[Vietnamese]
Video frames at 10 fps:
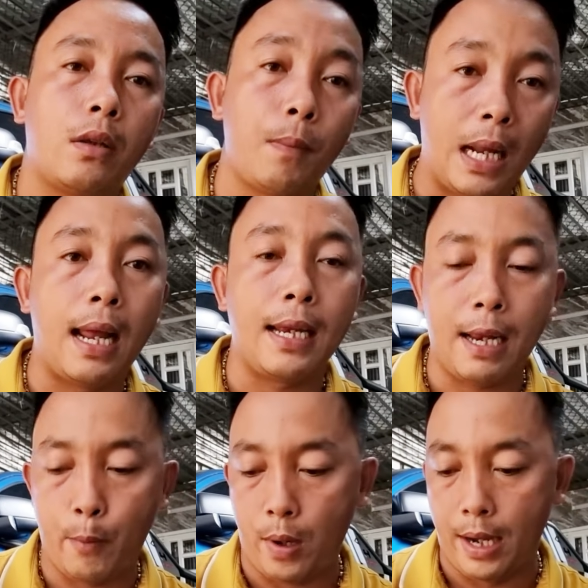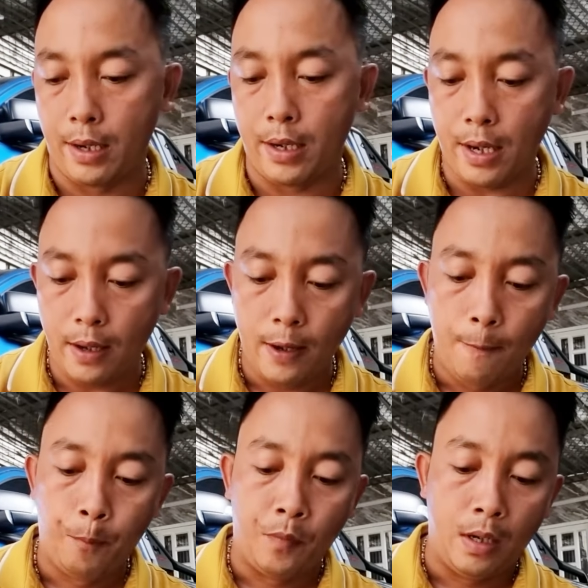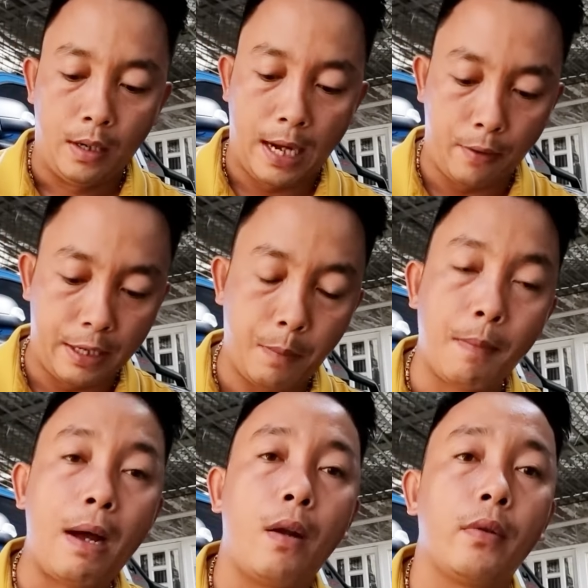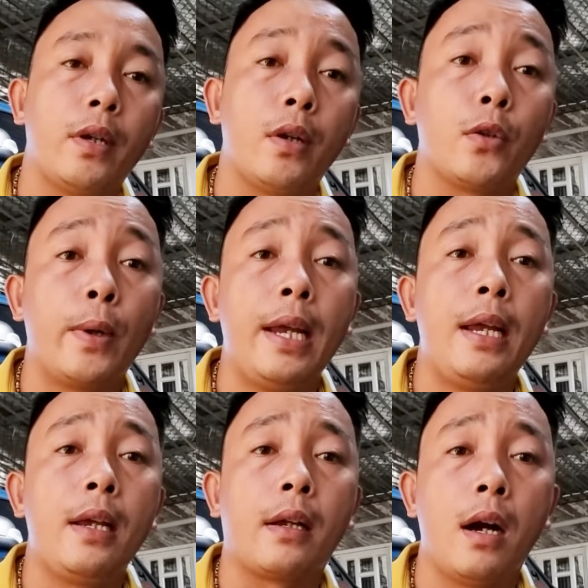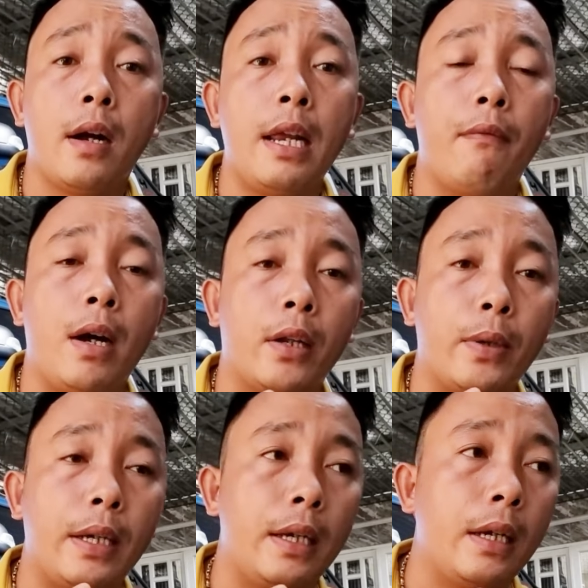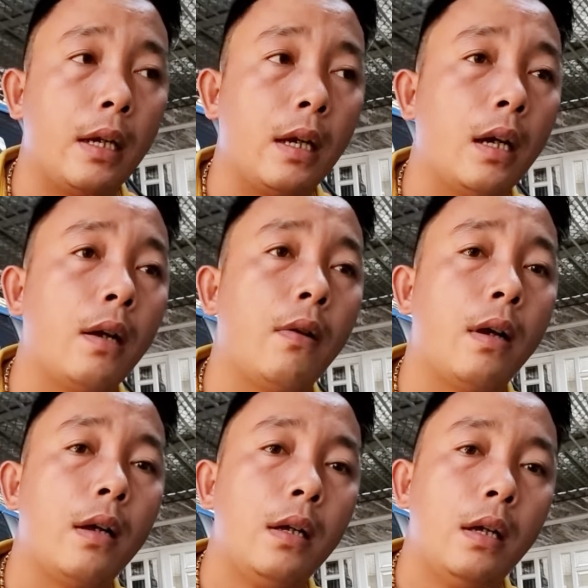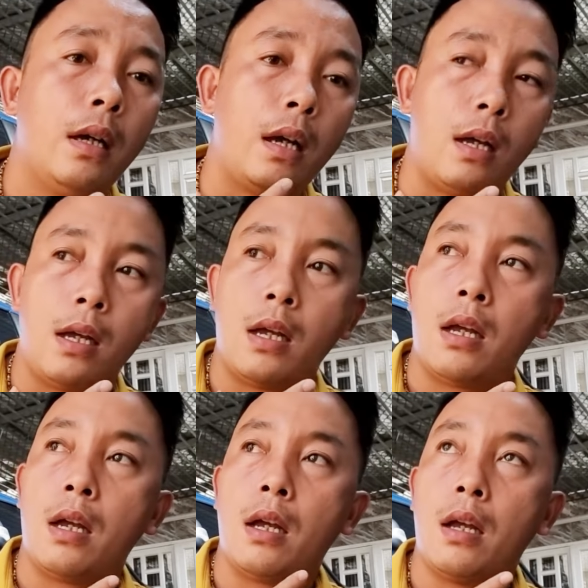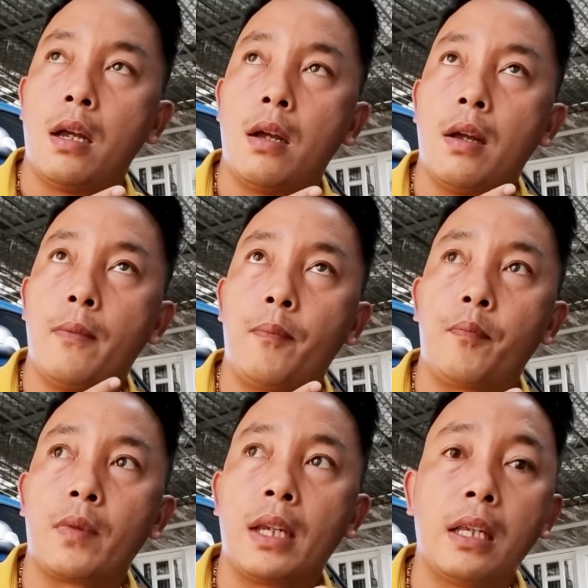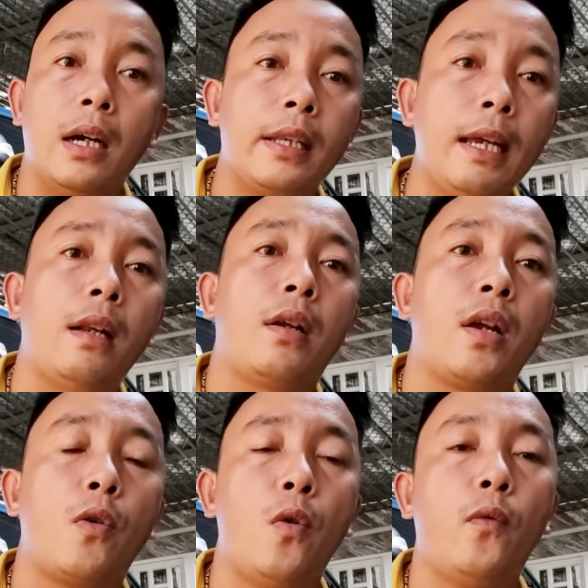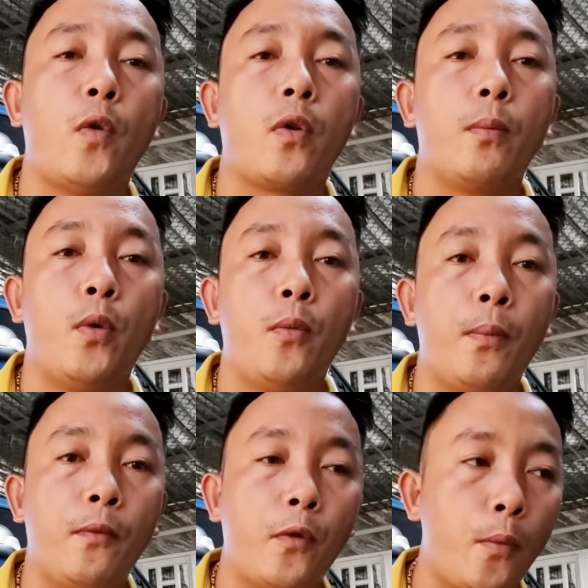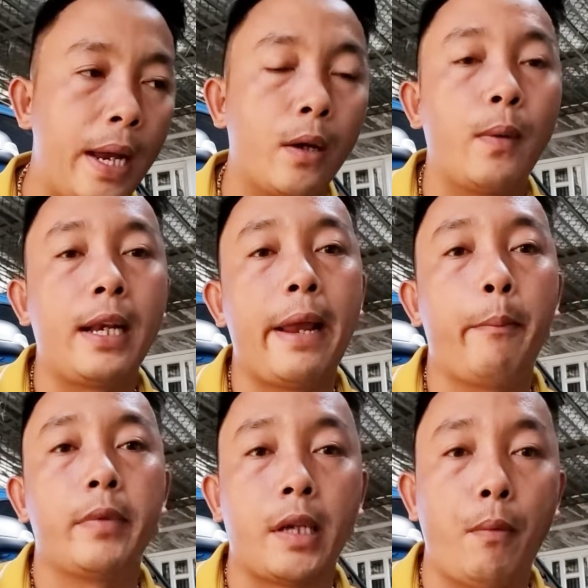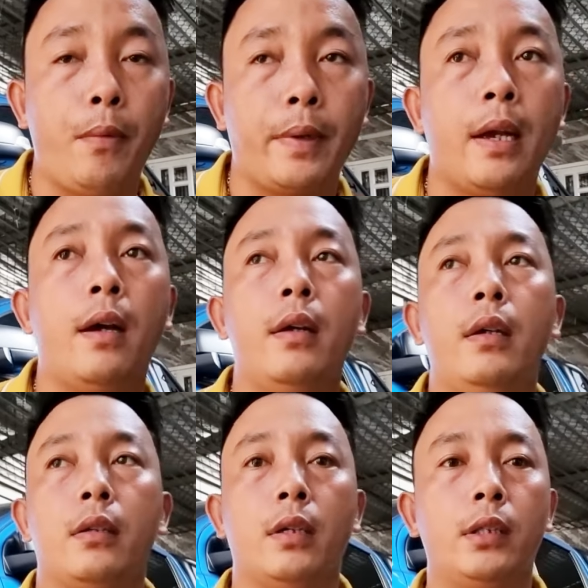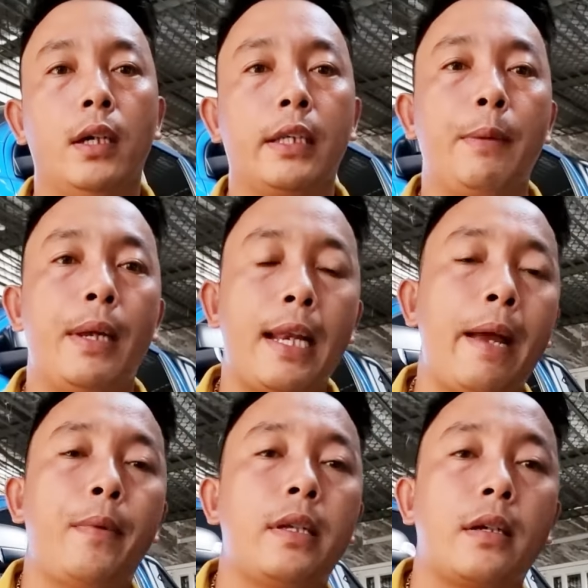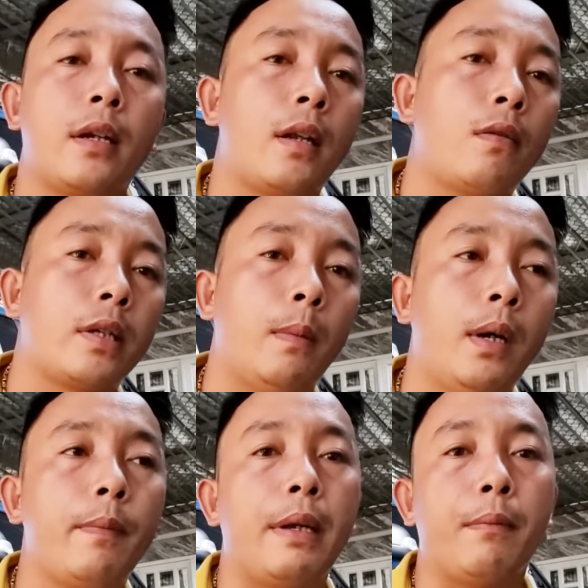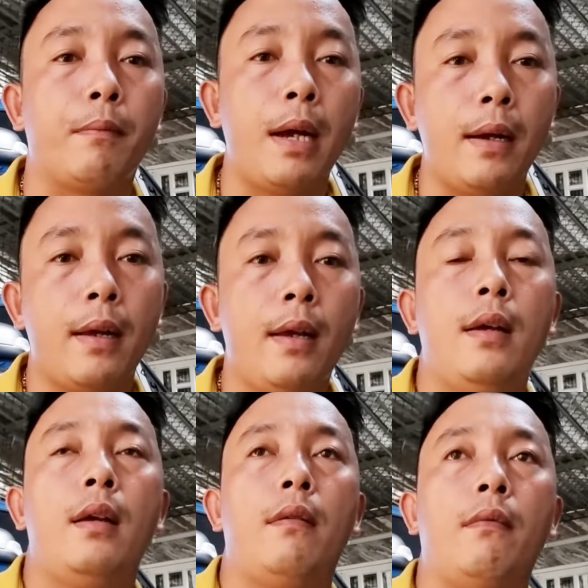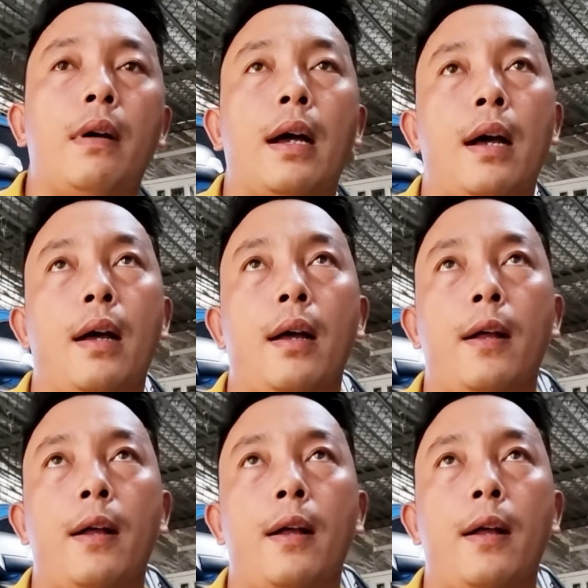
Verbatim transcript: tóm tắt lại cho em một lần đấy nhé khi con chim nó báo lông thì nó tùy cơ địa và tùy à, à, cái thời tiết cái khu vực vùng vùng miền của anh em sống nhé thường thường thì miền Nam nó sẽ rất lông sớm hơn miền Bắc và